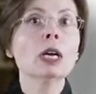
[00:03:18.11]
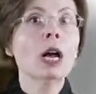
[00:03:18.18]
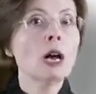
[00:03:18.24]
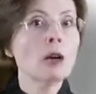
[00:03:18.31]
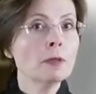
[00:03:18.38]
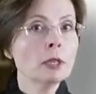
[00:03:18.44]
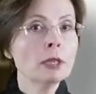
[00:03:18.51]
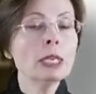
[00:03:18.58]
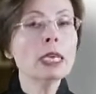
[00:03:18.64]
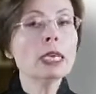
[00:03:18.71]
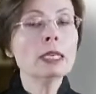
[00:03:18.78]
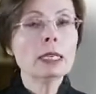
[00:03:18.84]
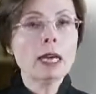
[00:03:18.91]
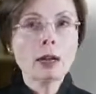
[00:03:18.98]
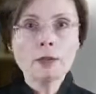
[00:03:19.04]
haftada
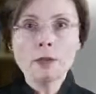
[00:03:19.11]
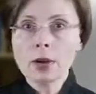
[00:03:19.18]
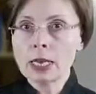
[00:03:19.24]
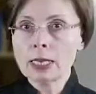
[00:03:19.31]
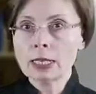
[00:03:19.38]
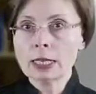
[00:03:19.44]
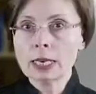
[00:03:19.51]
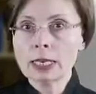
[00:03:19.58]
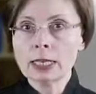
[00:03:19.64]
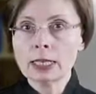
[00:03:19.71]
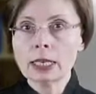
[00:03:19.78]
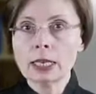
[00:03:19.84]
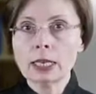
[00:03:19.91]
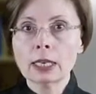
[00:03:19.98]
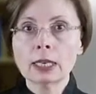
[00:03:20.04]
ikiden fazlaysa